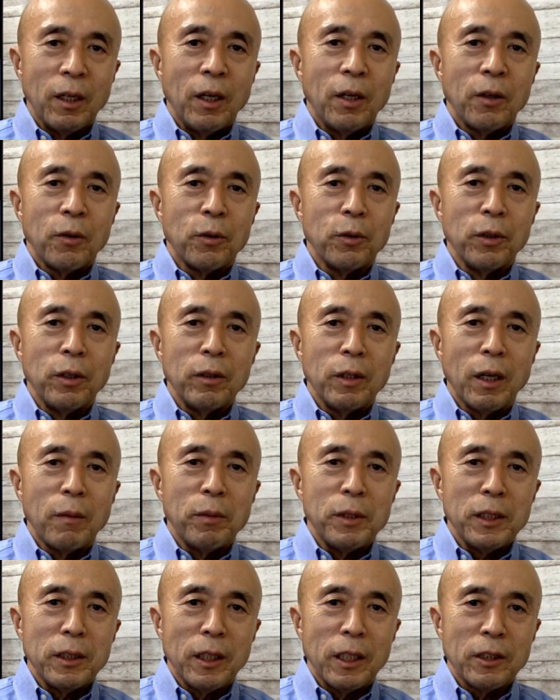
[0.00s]
このような
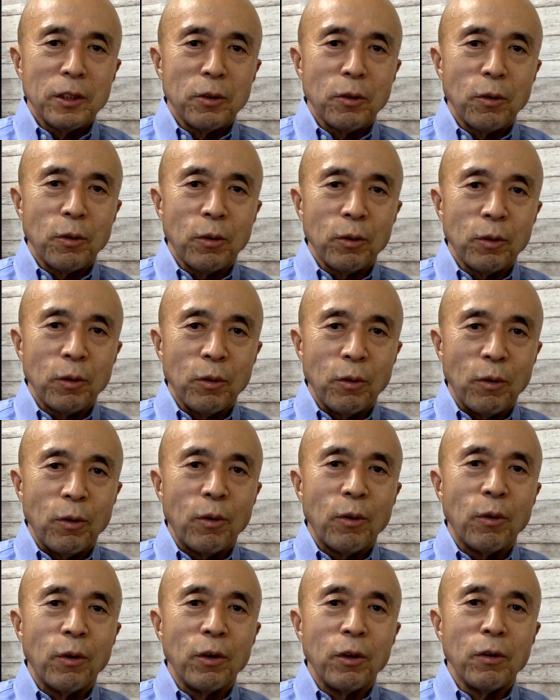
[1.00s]
ビジネスのことを、
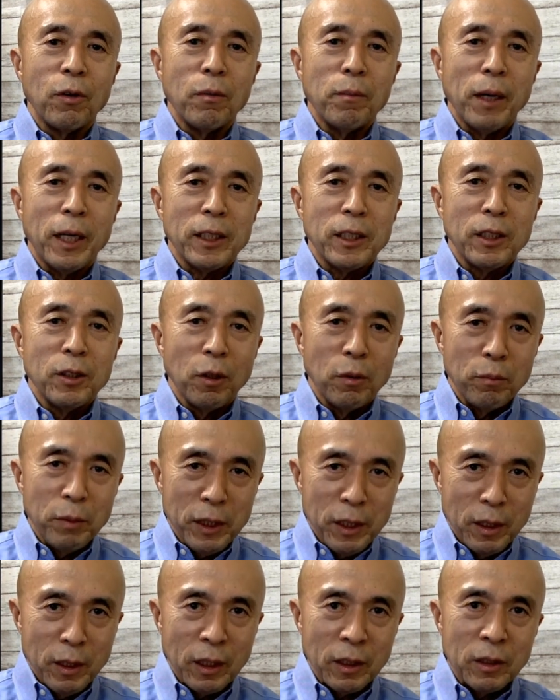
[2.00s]
これを待ちの
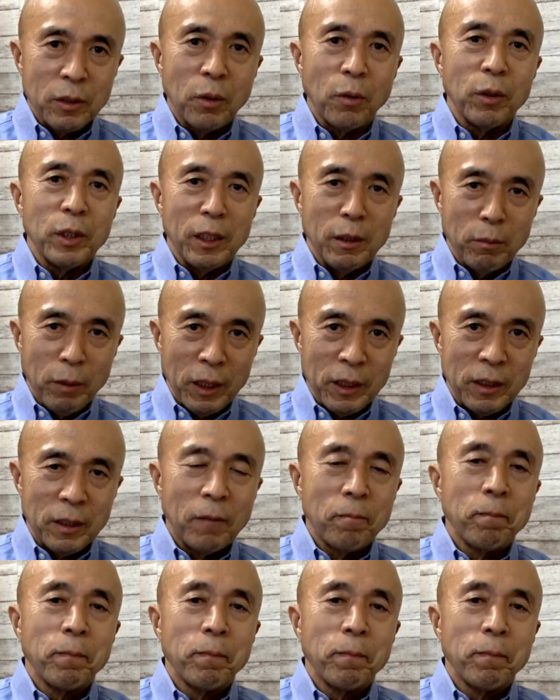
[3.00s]
ビジネスと言います。